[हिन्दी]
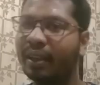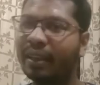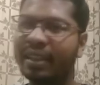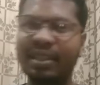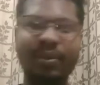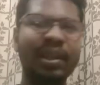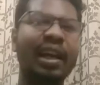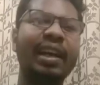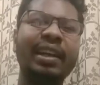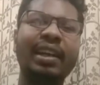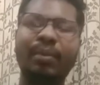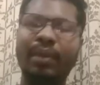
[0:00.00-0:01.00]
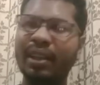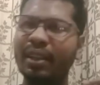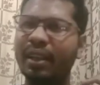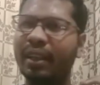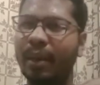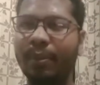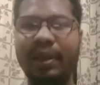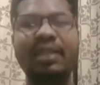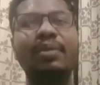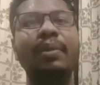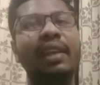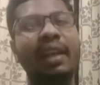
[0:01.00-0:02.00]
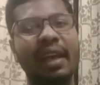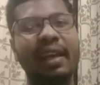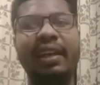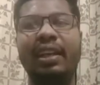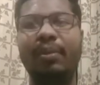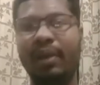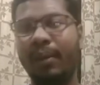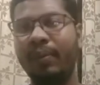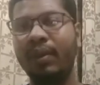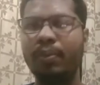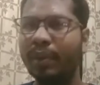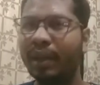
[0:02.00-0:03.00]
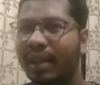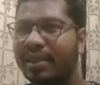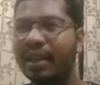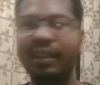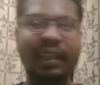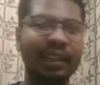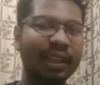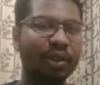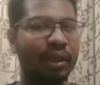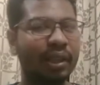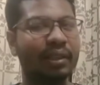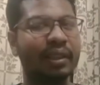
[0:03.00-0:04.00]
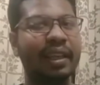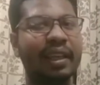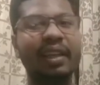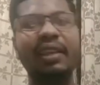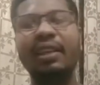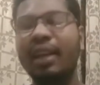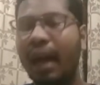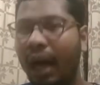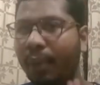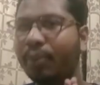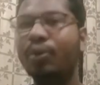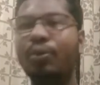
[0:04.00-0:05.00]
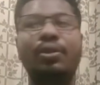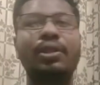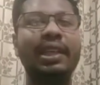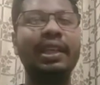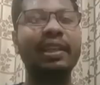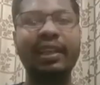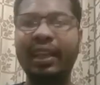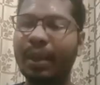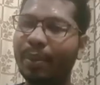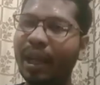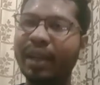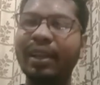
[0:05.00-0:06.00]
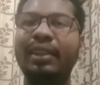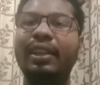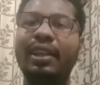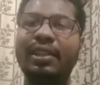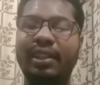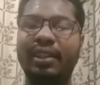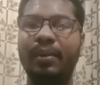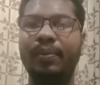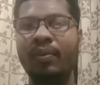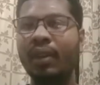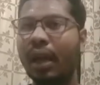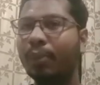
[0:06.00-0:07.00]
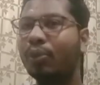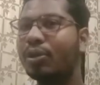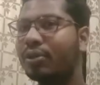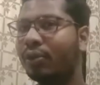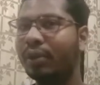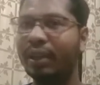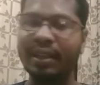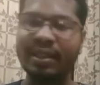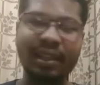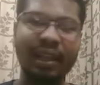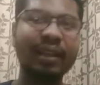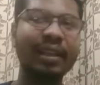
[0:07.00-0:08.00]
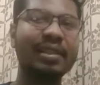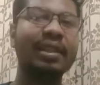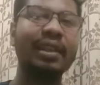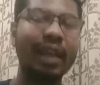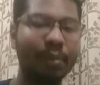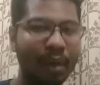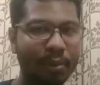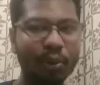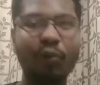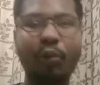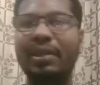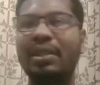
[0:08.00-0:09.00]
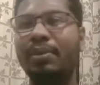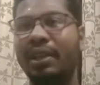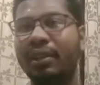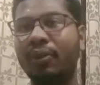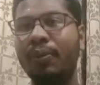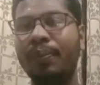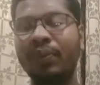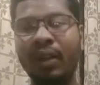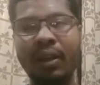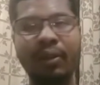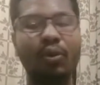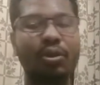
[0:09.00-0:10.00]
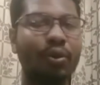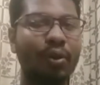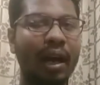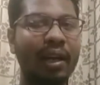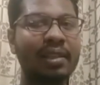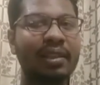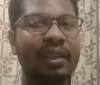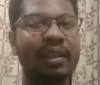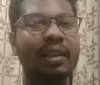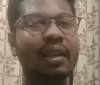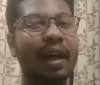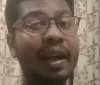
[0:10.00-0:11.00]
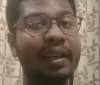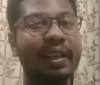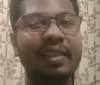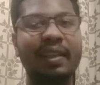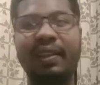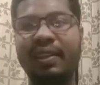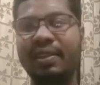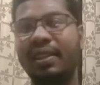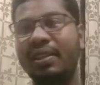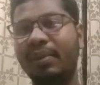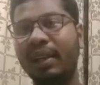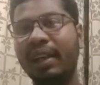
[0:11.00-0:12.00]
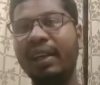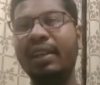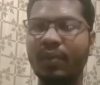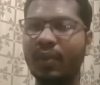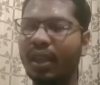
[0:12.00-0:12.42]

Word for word: किसी भी आई में या बिट्स में या एन में बिना ज़्यादा इधर उधर देखे आपको उस सीट के लिए अप्लाई कर देना चाहिए अब दोस्तों इसका रीज़न क्या है मैं आपको वो भी समझाता हूँ दोस्तों आजकल आईटी सेक्टर्स का ज़माना है